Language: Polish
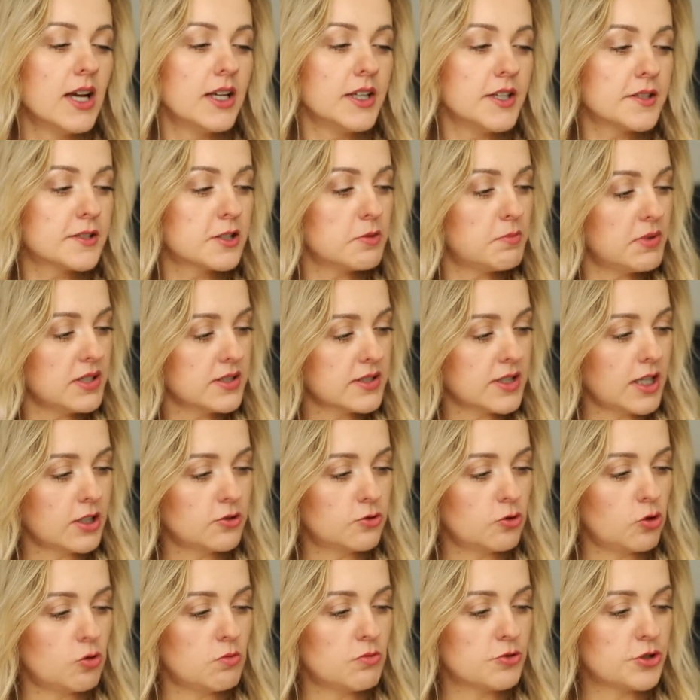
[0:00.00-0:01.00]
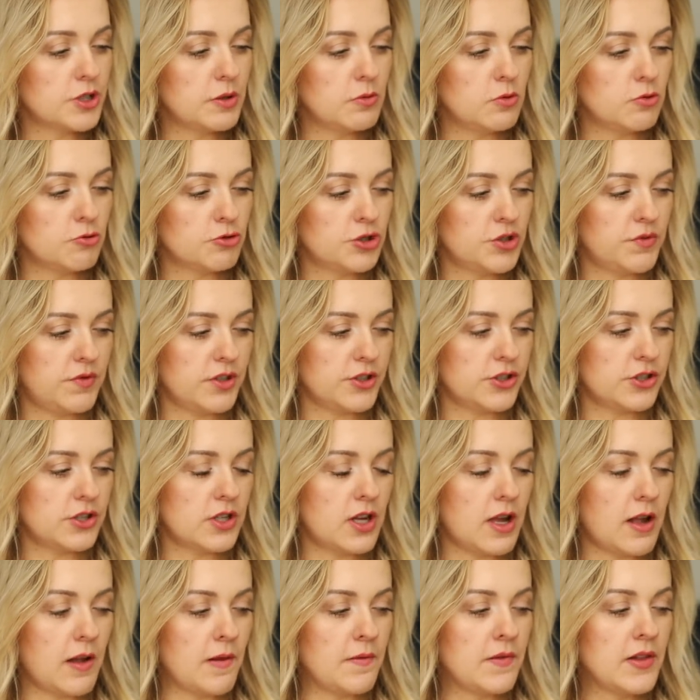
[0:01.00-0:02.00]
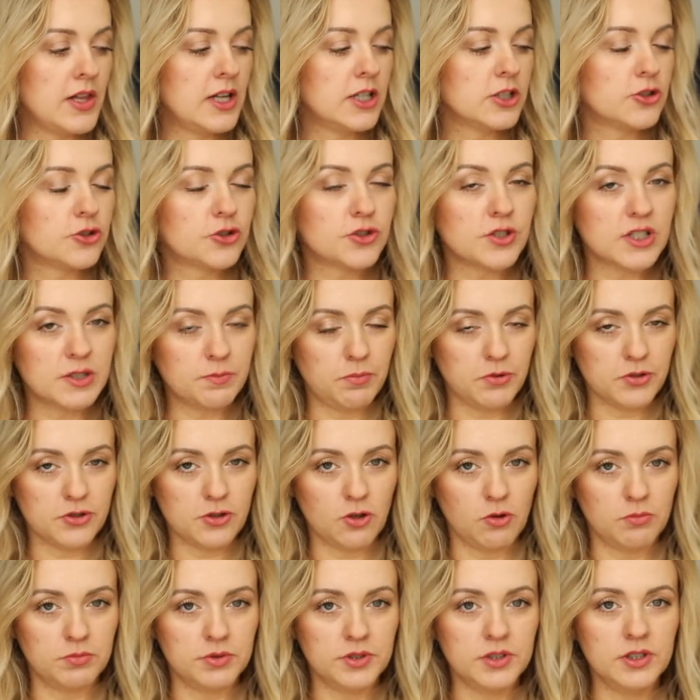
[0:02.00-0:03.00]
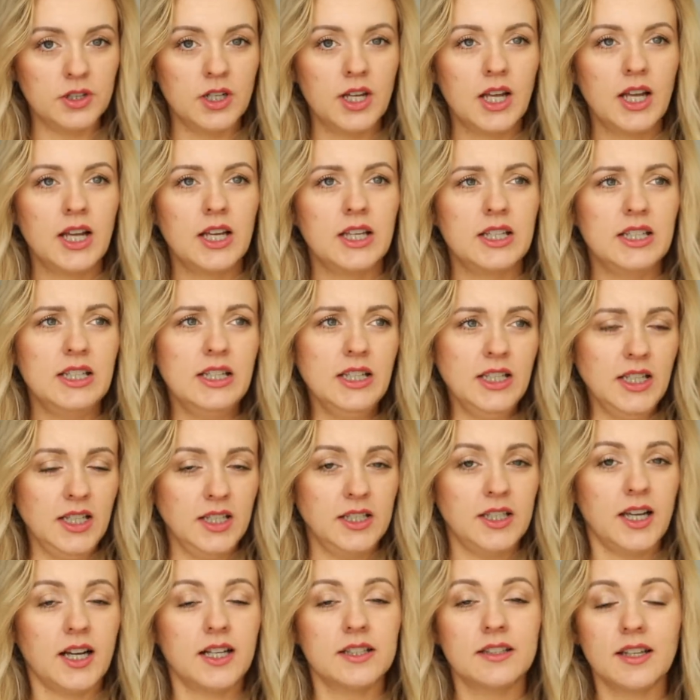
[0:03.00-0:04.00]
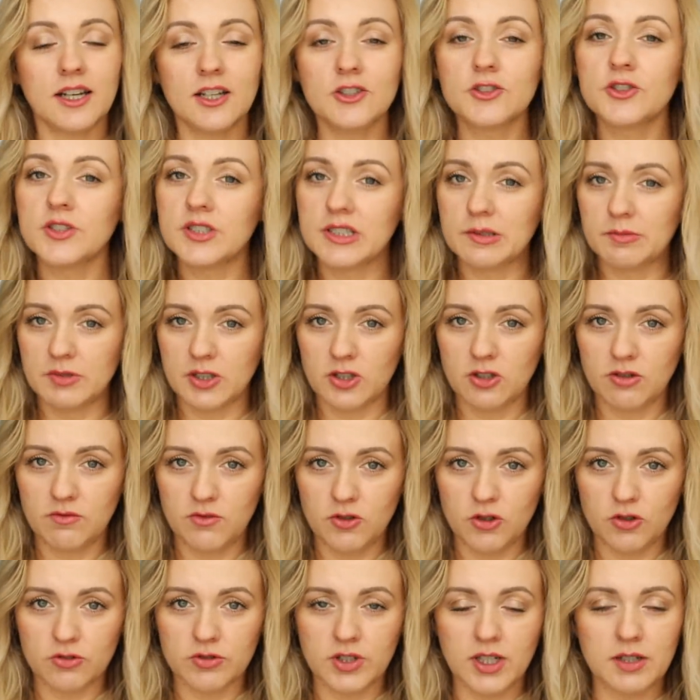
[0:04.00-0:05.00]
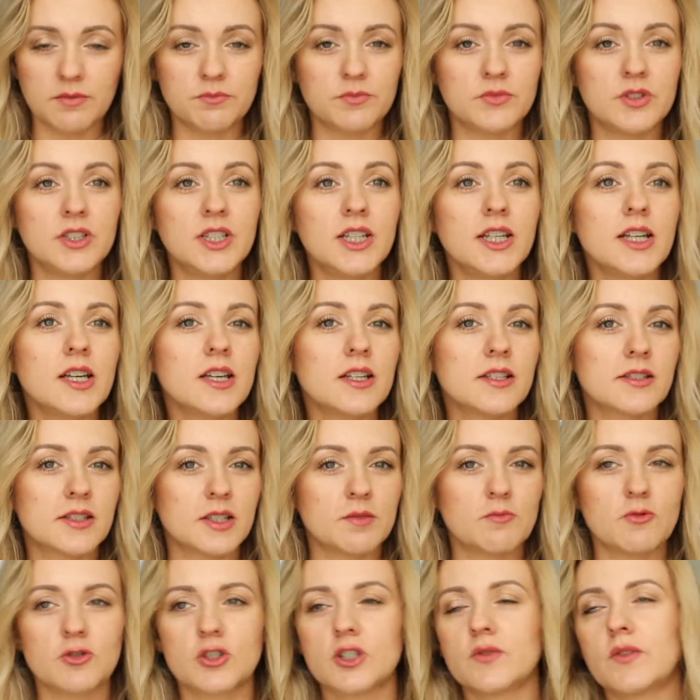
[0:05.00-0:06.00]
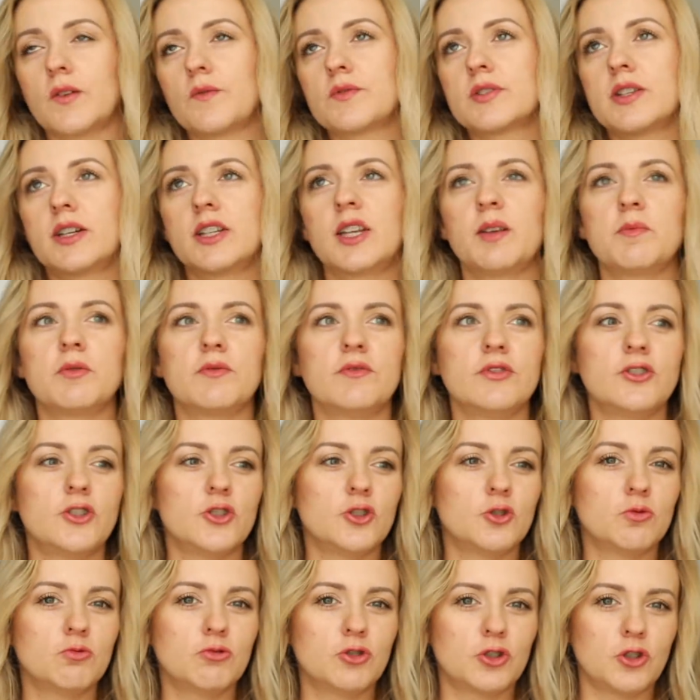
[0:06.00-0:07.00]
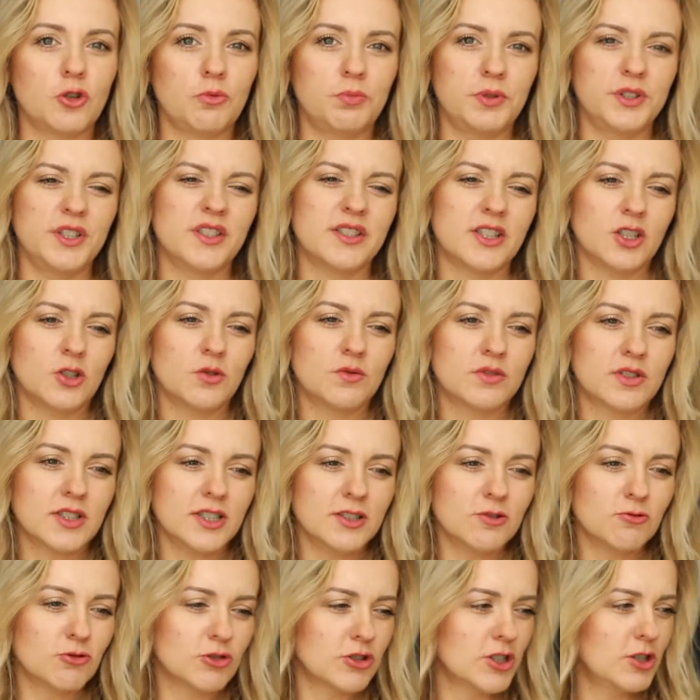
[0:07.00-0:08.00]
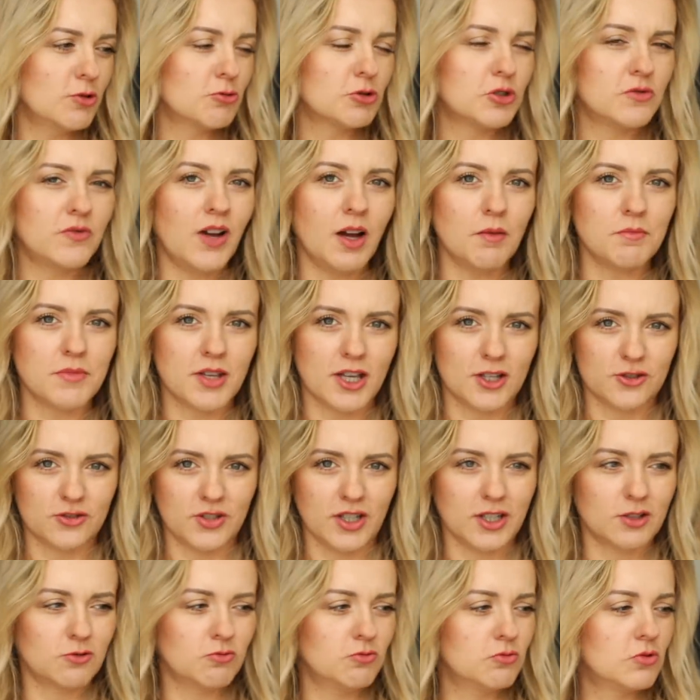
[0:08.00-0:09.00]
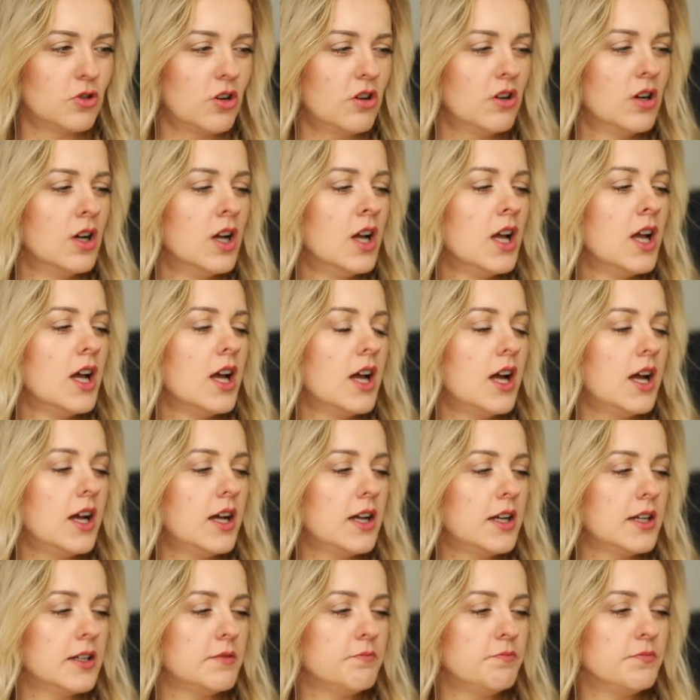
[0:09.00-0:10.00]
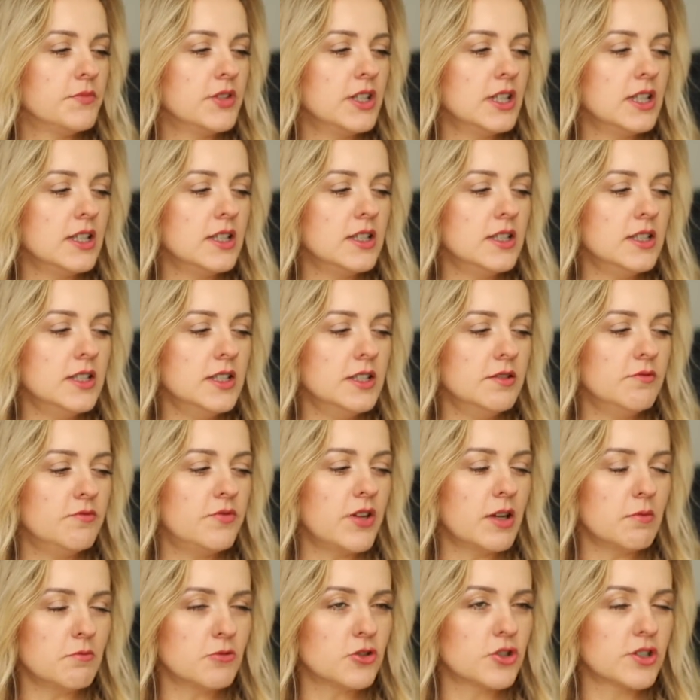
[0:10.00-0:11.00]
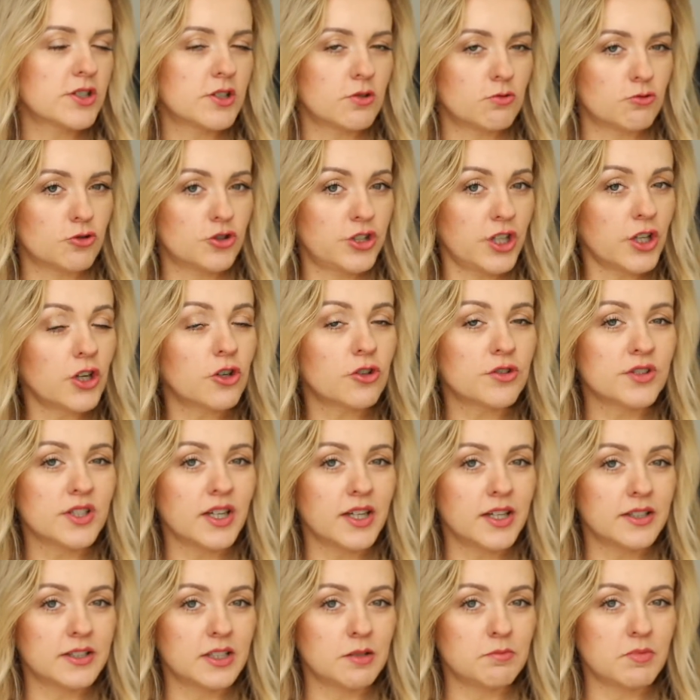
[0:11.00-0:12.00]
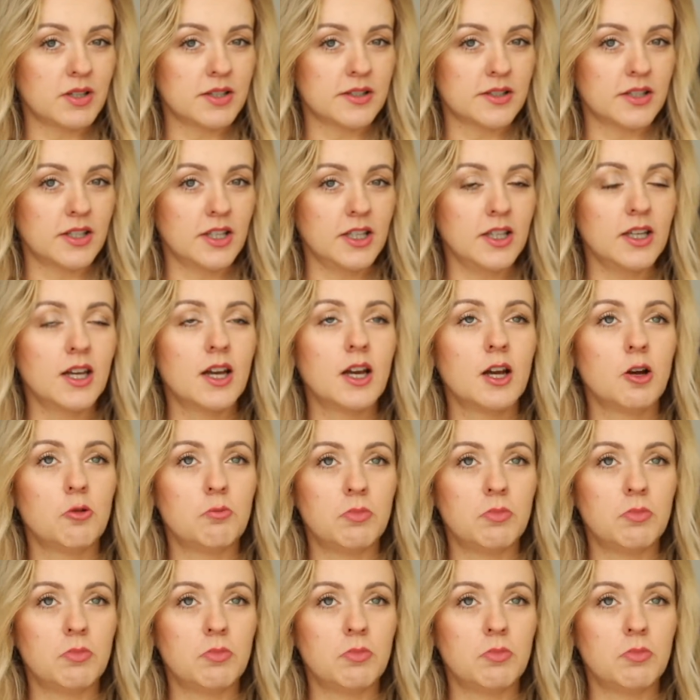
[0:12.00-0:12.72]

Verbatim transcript: Jest to maska, którą możemy używać na trzy sposoby i jak na razie jestem zadowolona. Nie jestem jeszcze Wam w stanie powiedzieć dłuższej opinii z tego względu, że nie używam jej aż tak długo. E, I wiem, że są cztery rodzaje tej maski.